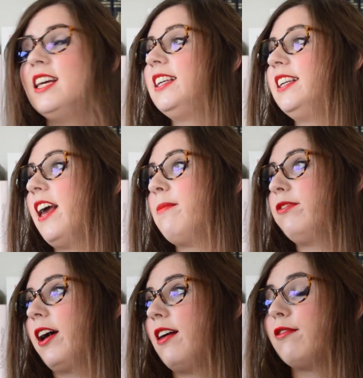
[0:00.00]
qui aime
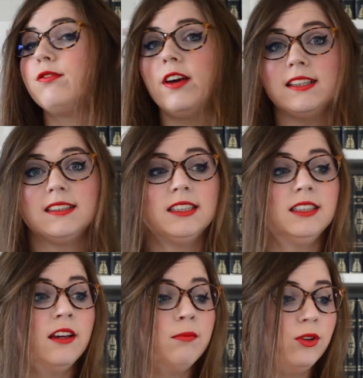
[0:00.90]
faire la fête,
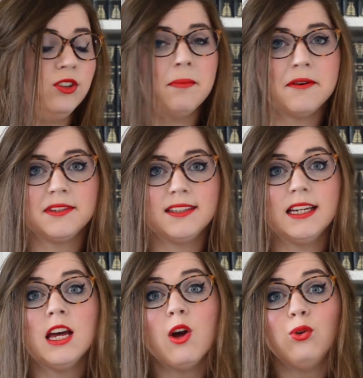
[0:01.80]
qui aime bah,
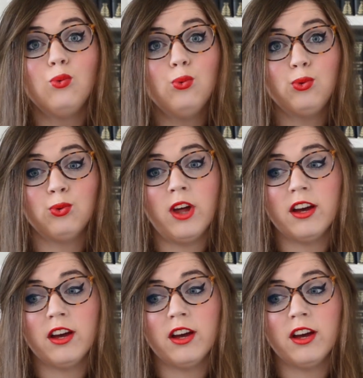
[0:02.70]
dépenser tout son